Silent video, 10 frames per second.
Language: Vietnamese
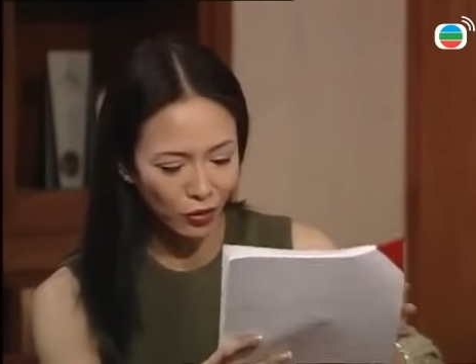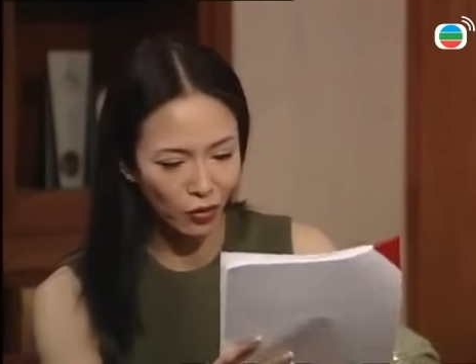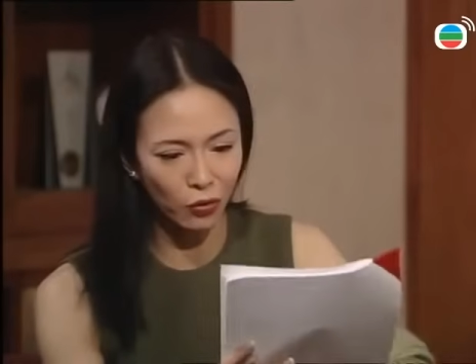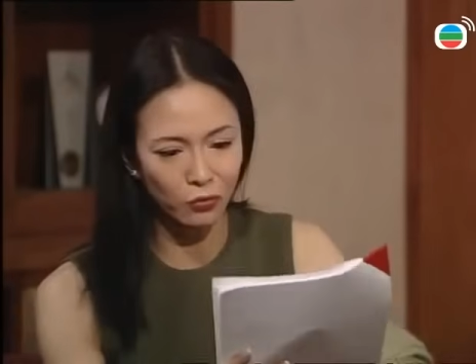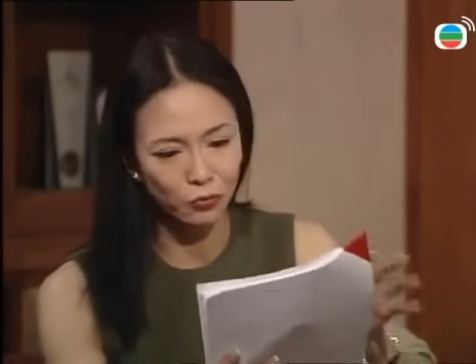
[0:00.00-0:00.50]

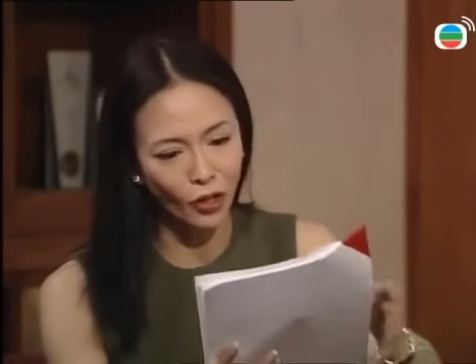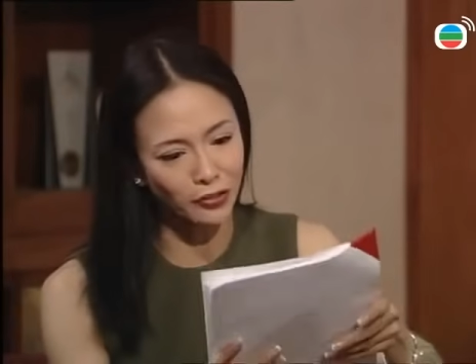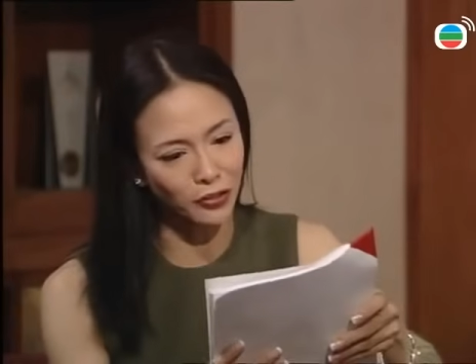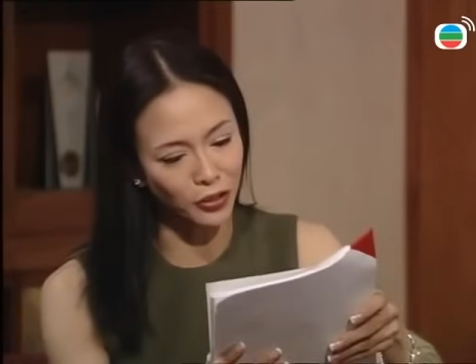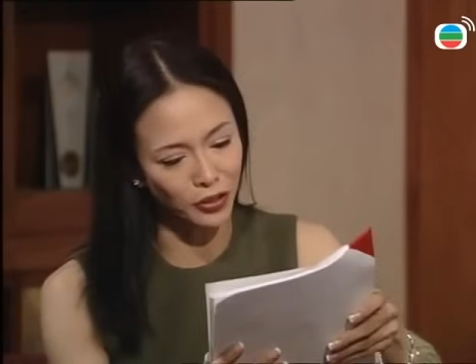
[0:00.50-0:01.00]
sao ngộ
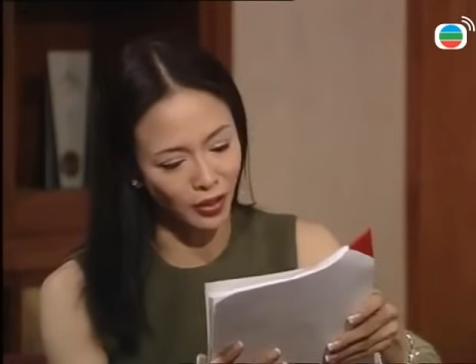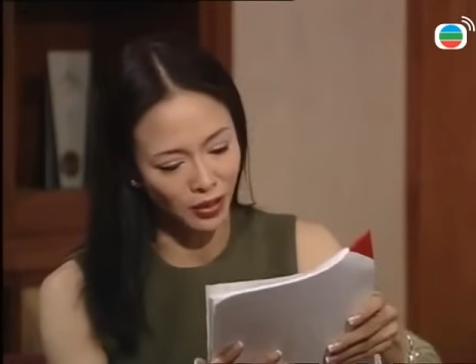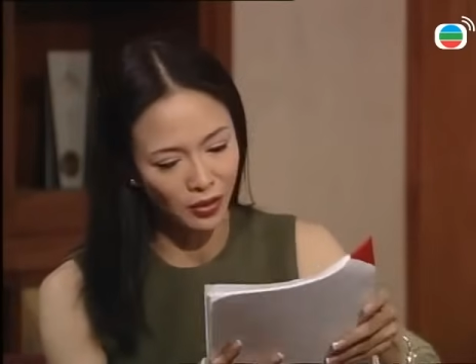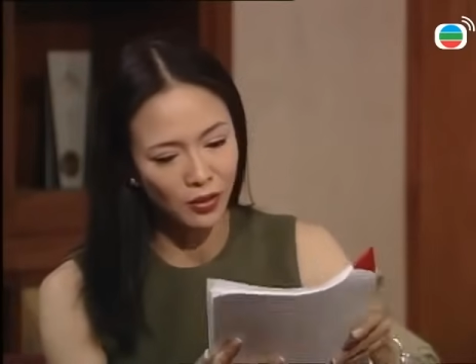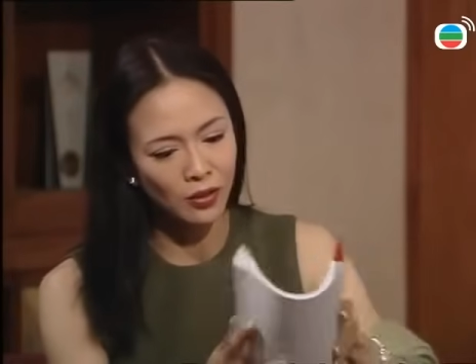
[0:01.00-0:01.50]
quá vậy?
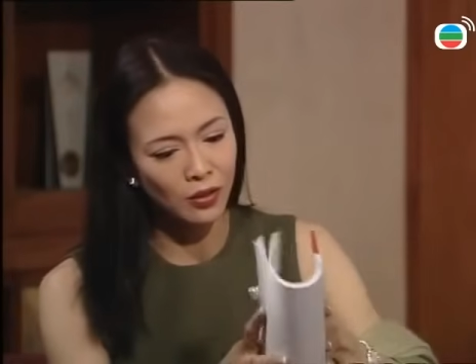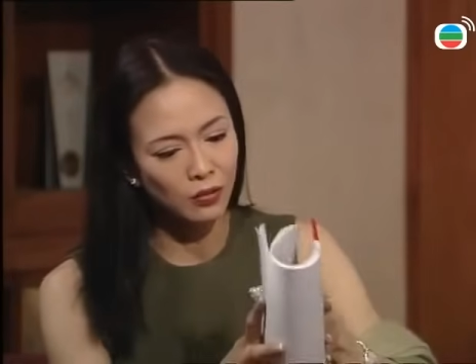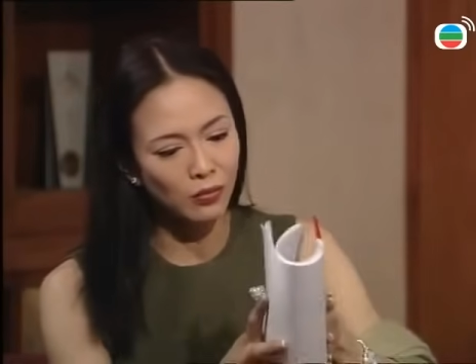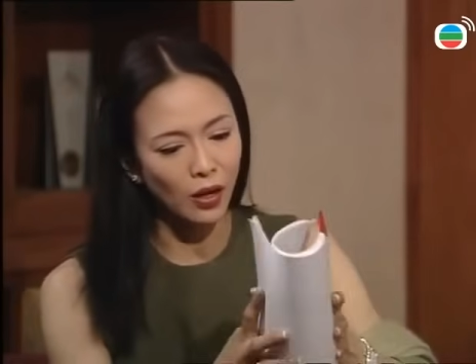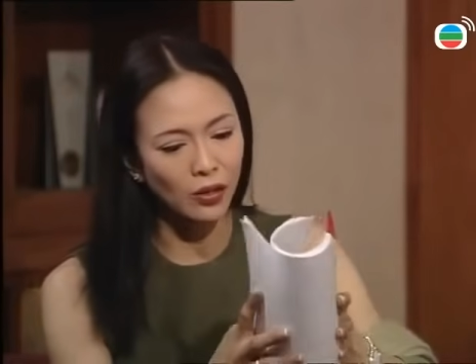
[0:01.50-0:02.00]

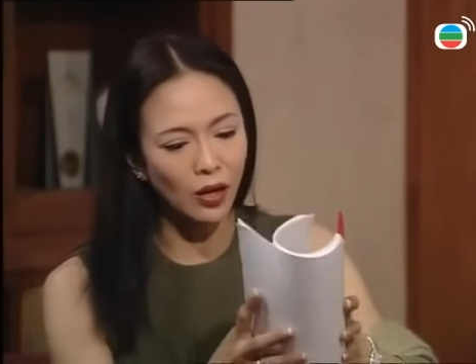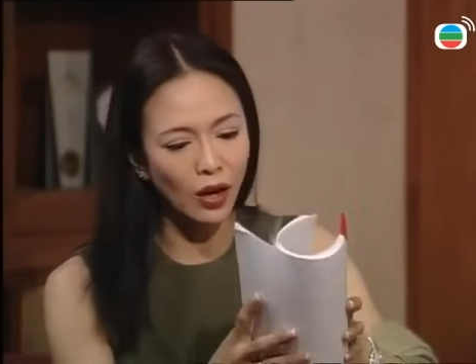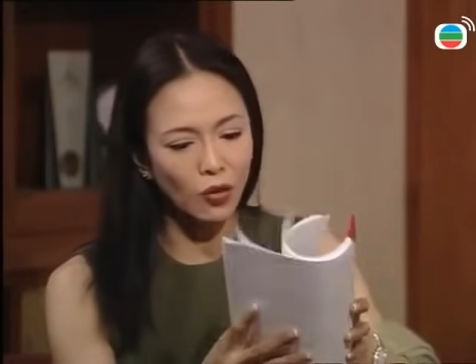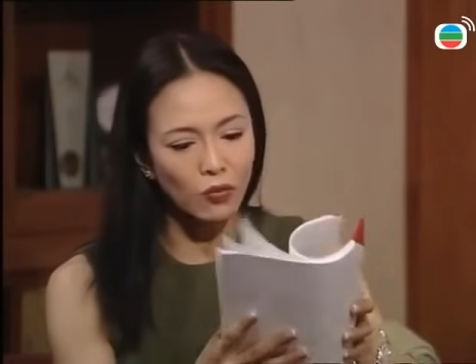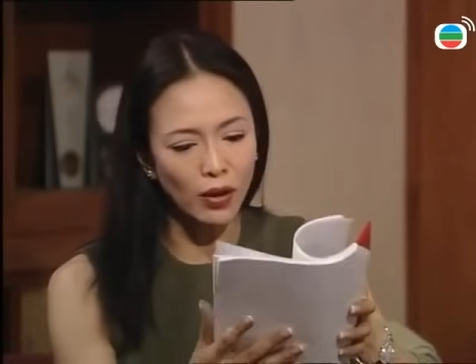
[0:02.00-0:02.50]
Sao tên người
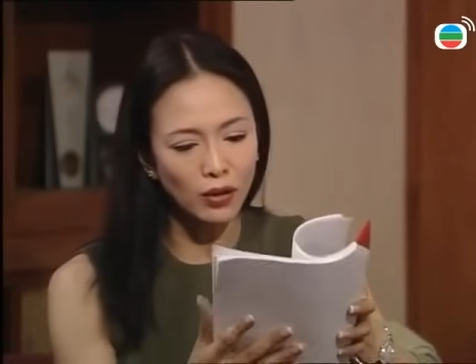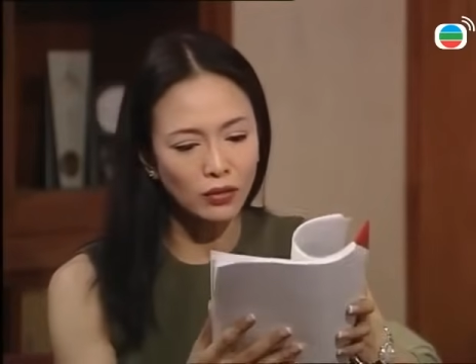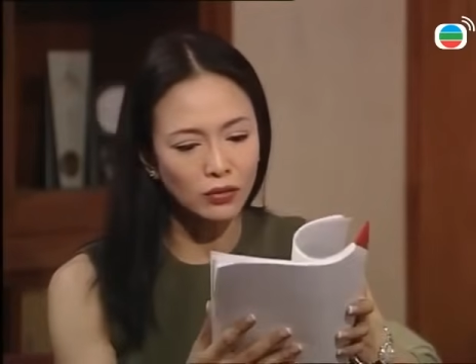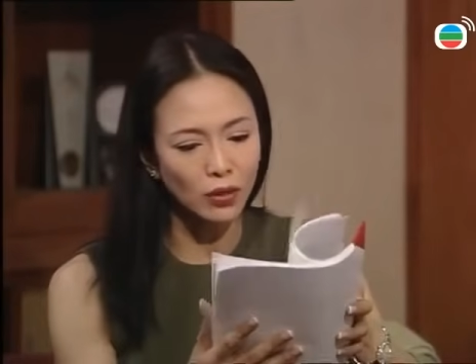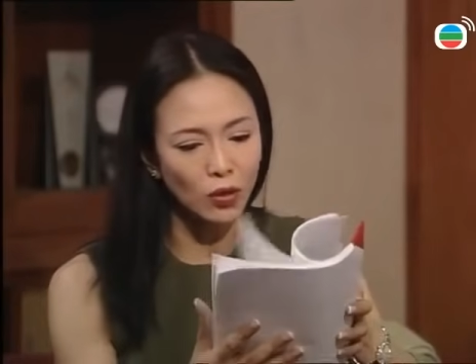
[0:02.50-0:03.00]
mua đã
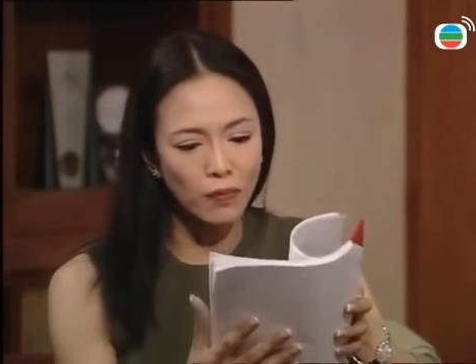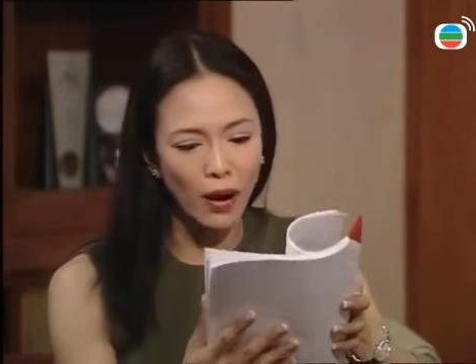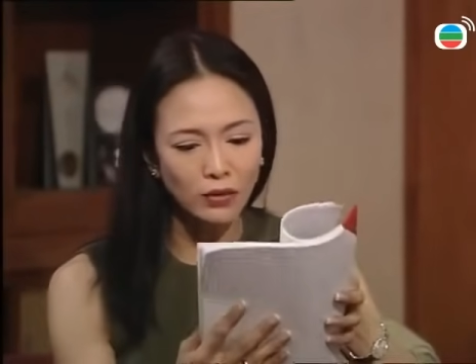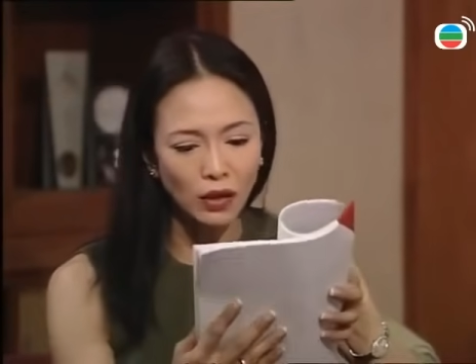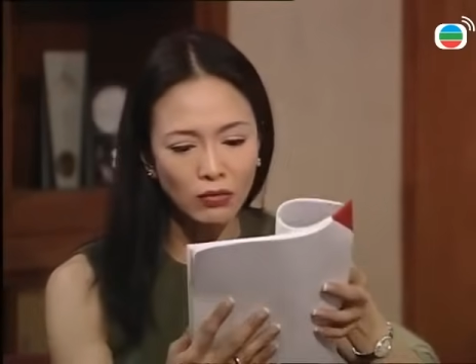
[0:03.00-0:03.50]
bị xóa
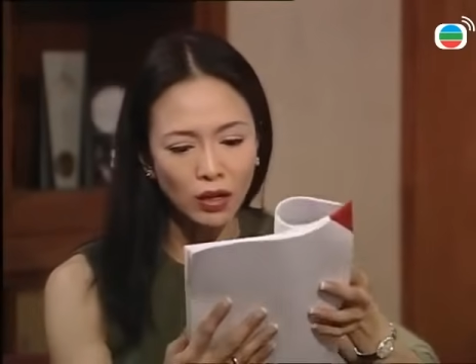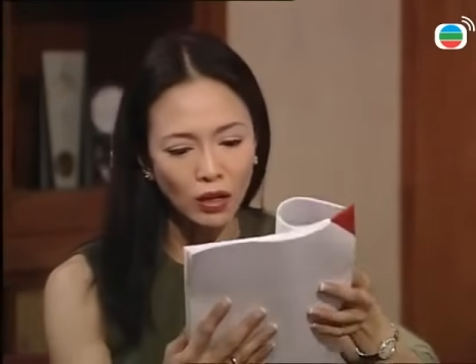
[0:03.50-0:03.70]
hết trơn